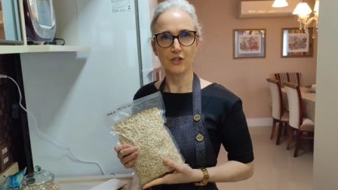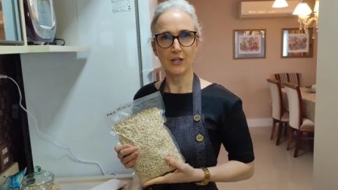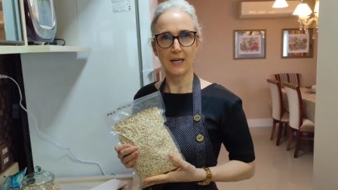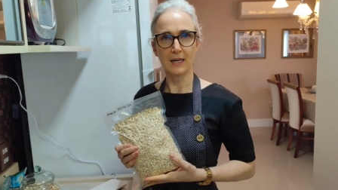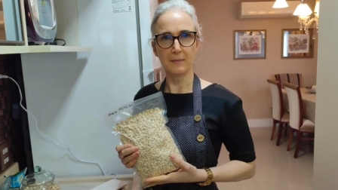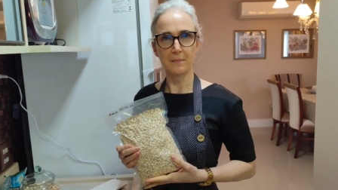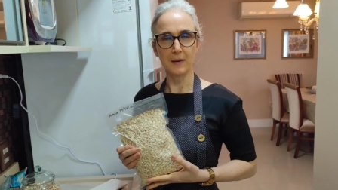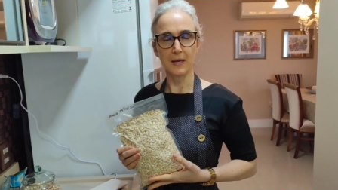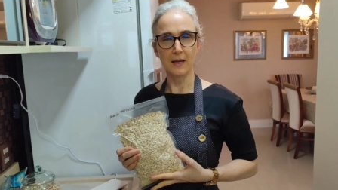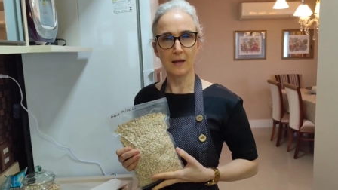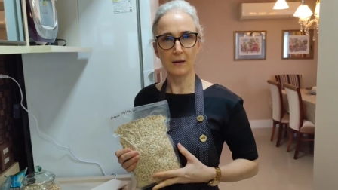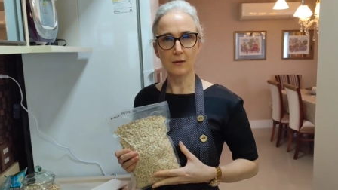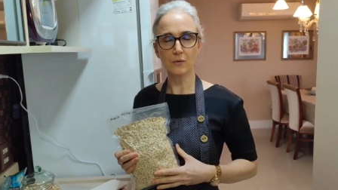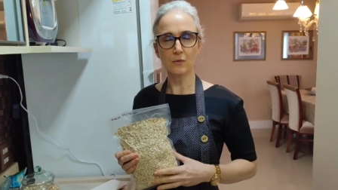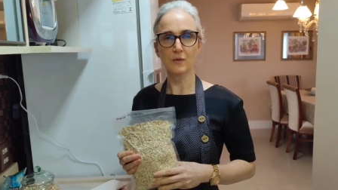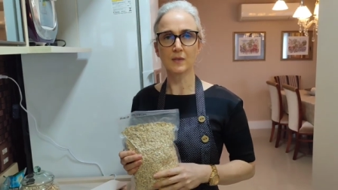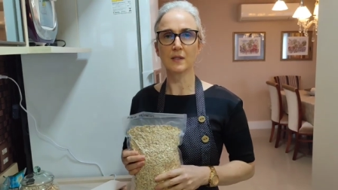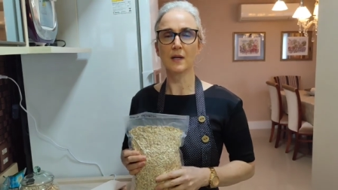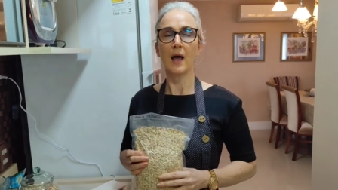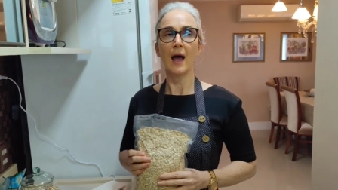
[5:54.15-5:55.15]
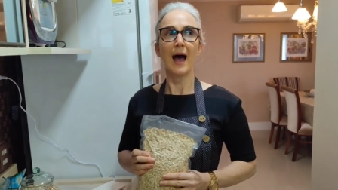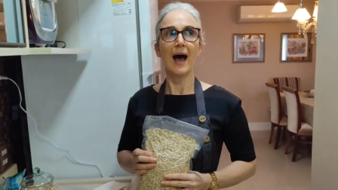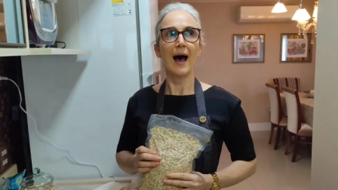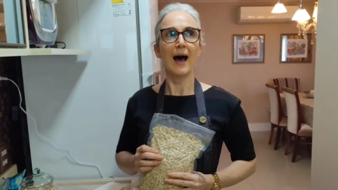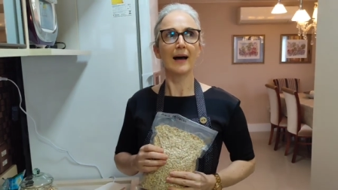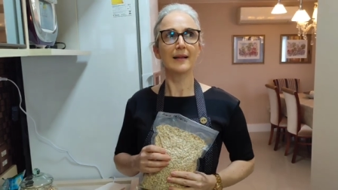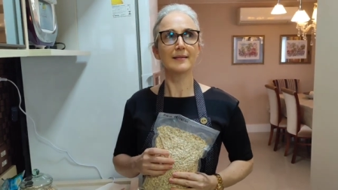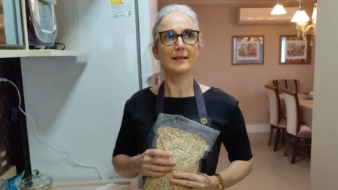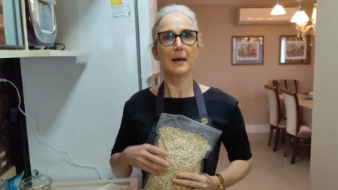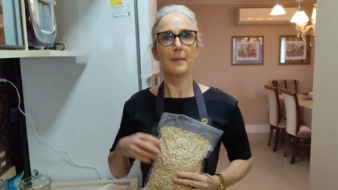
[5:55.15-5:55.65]
de alimentos
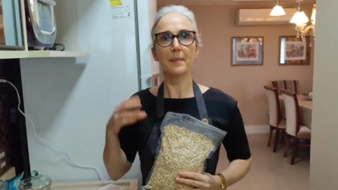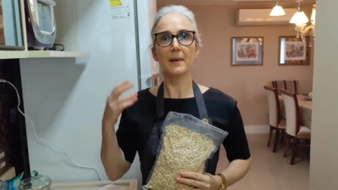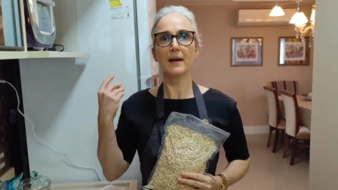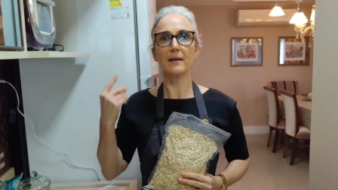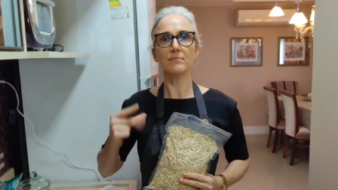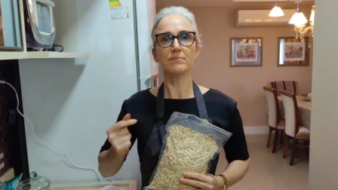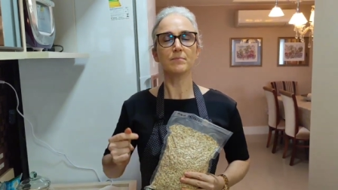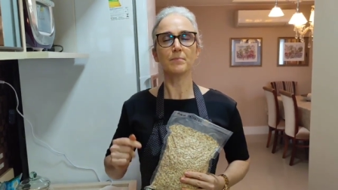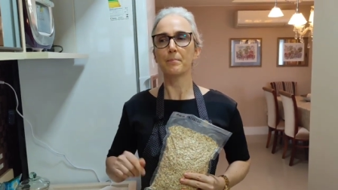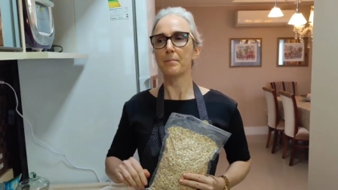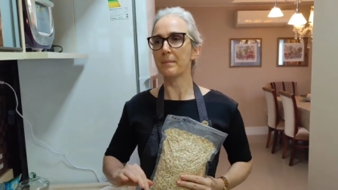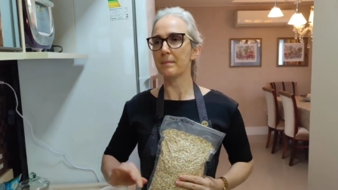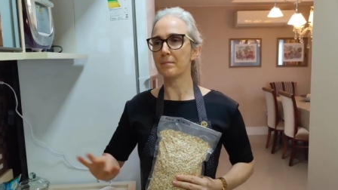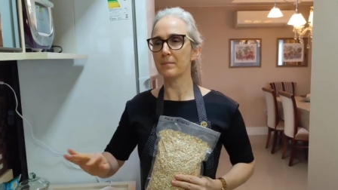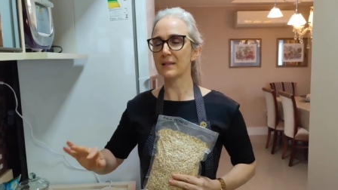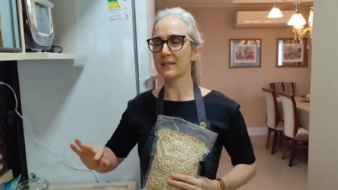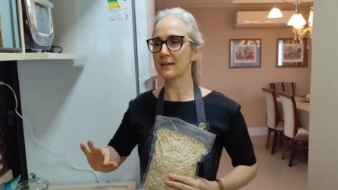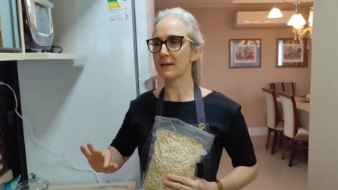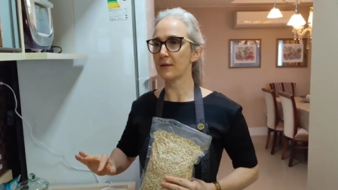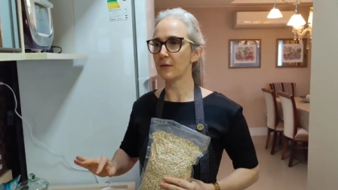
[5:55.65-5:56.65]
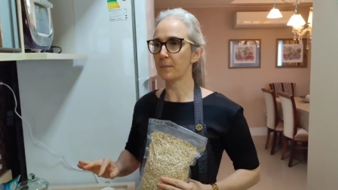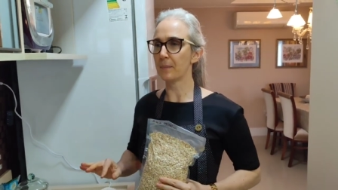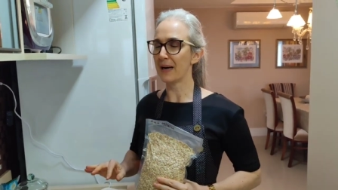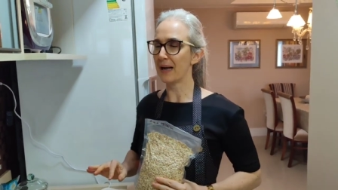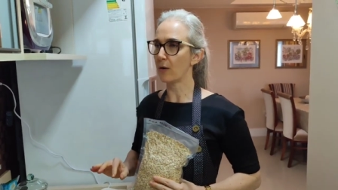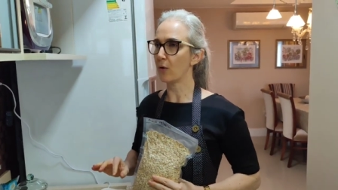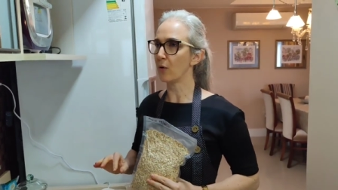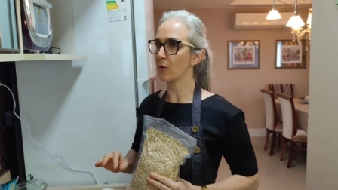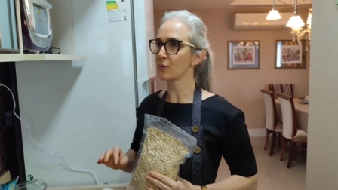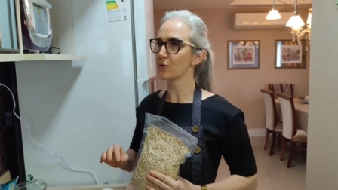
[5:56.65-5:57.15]
até para
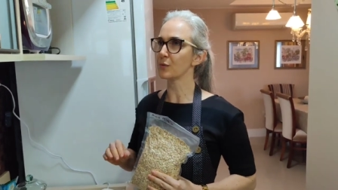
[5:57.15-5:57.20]
para